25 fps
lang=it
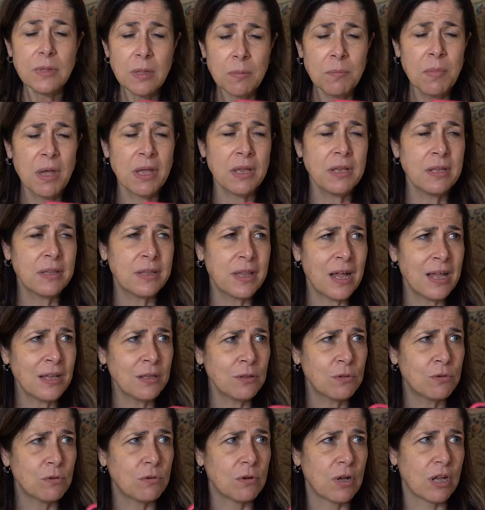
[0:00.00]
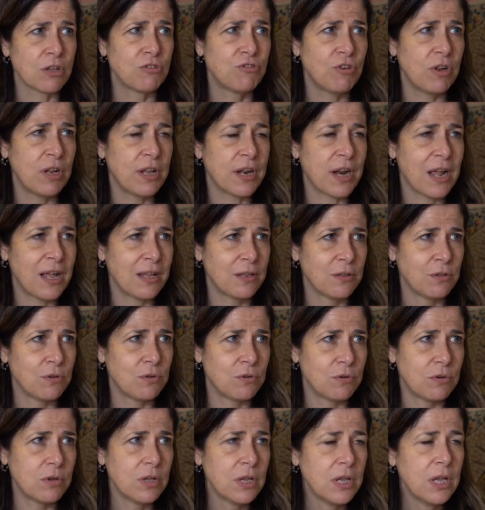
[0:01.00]
Beh, intanto
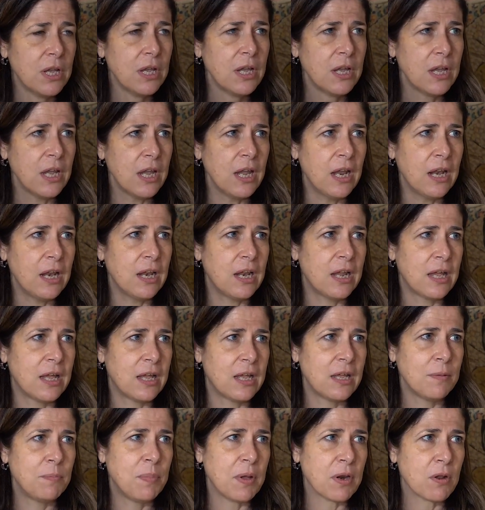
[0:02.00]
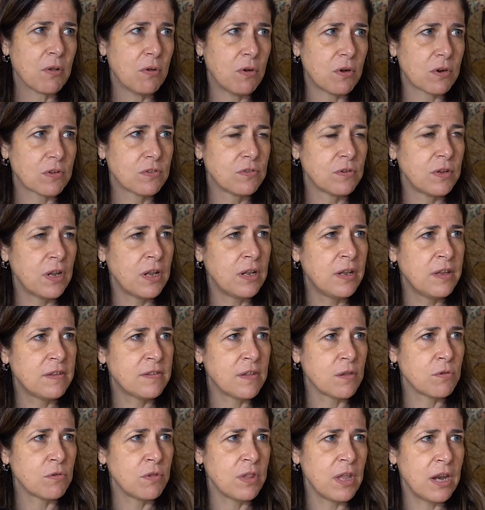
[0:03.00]
accelerando il percorso del
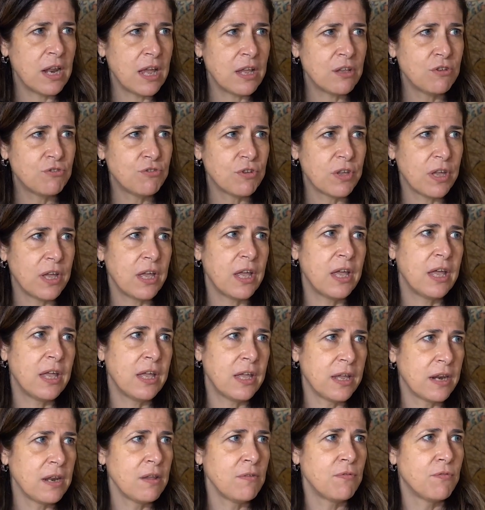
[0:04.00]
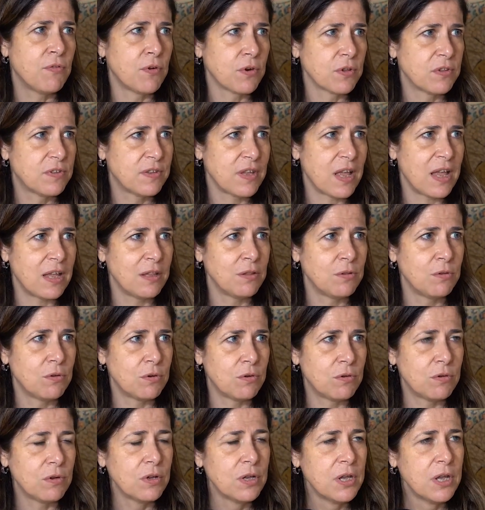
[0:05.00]
disegno di legge e
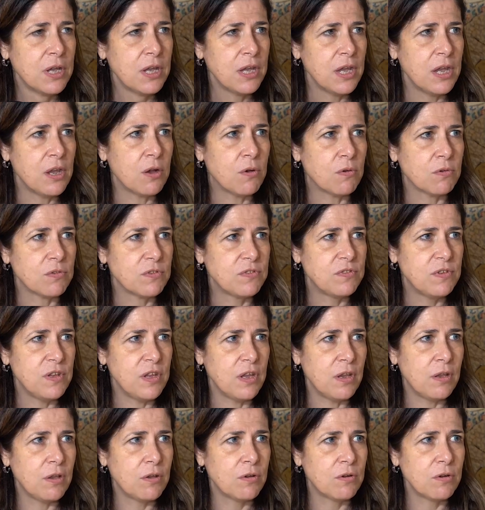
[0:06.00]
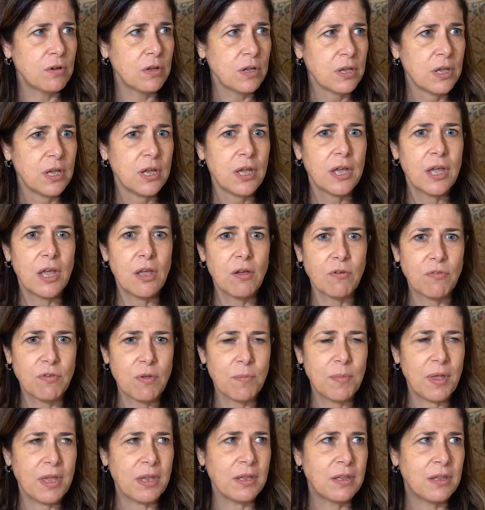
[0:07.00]
rinforzandolo in Consiglio e
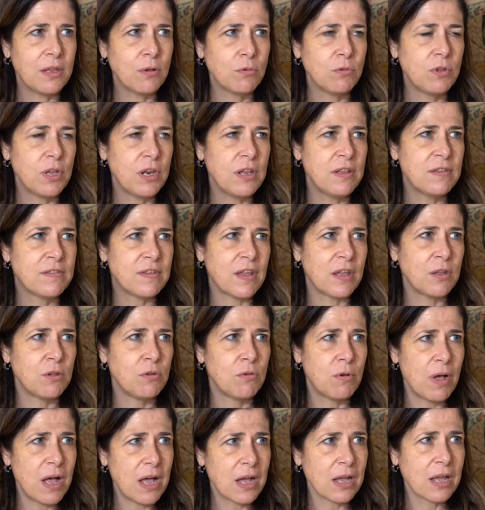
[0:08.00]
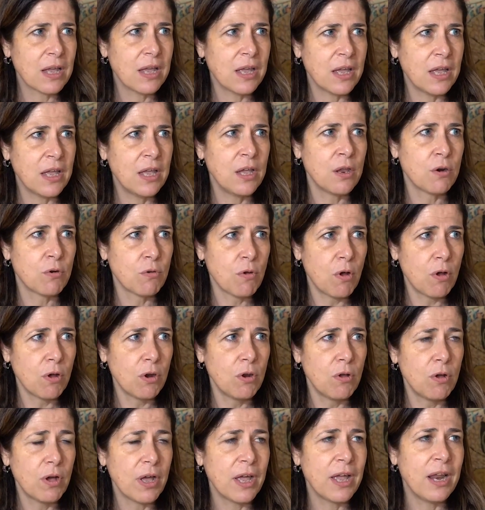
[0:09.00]
ovviamente utilizzando anche il
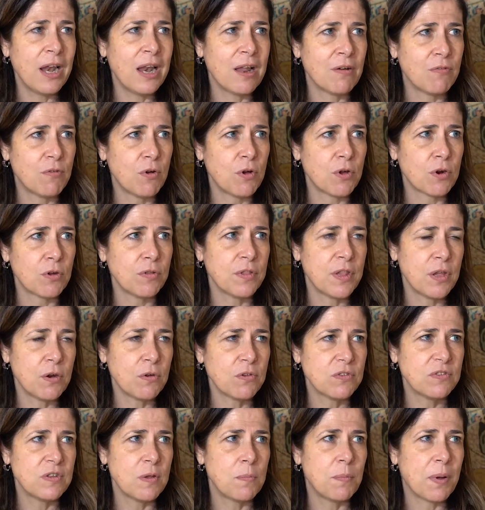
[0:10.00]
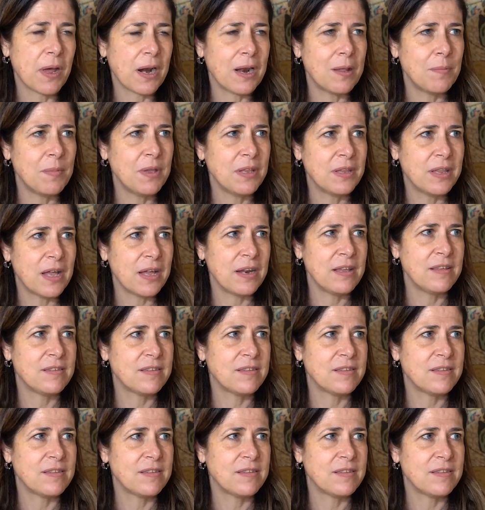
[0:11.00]
ruolo e il lavoro dei nostri parlamentari